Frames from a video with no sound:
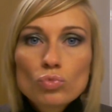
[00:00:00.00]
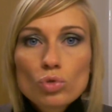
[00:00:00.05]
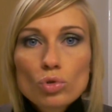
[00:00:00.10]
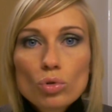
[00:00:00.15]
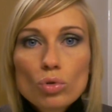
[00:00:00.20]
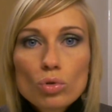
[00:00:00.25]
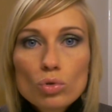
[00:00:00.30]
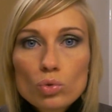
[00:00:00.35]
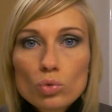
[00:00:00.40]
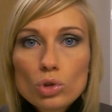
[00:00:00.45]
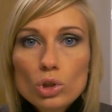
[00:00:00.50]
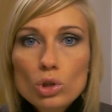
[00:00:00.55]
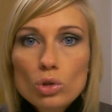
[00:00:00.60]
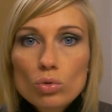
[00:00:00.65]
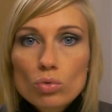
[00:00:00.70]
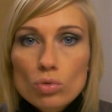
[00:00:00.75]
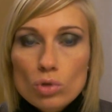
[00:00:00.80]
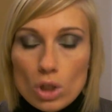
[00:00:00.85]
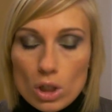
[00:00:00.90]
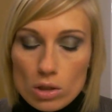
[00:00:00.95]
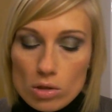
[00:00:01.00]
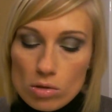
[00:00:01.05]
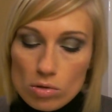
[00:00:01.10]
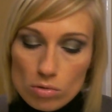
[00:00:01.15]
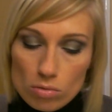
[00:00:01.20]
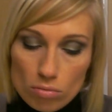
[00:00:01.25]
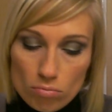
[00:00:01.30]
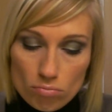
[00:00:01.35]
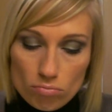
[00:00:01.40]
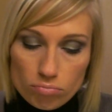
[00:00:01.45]
ja, so dies und das.
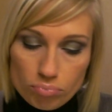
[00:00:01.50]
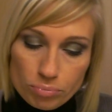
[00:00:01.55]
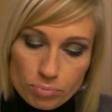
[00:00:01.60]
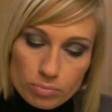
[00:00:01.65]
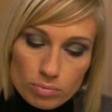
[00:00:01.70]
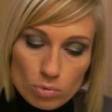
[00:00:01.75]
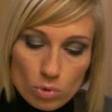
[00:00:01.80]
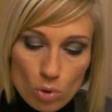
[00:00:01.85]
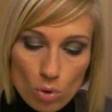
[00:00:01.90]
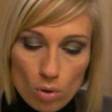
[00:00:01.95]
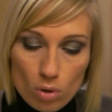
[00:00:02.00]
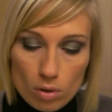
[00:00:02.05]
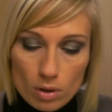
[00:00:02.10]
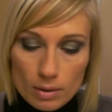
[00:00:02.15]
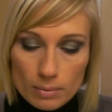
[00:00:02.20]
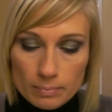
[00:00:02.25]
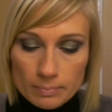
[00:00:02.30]
Doch.